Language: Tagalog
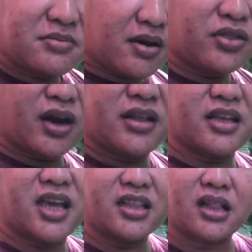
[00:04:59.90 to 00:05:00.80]
mga darling,
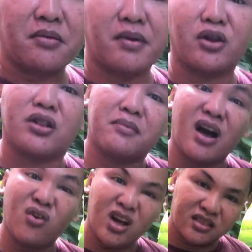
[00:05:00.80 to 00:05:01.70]
nakita namin mayroon ng mga
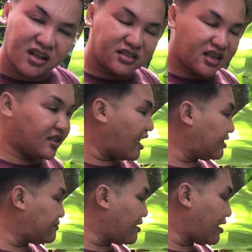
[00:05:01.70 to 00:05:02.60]
ugat taga sa
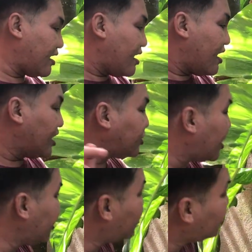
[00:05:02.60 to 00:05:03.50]
ilalim. Ay. At saka
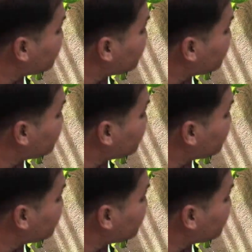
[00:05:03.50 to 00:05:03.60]
ito rin,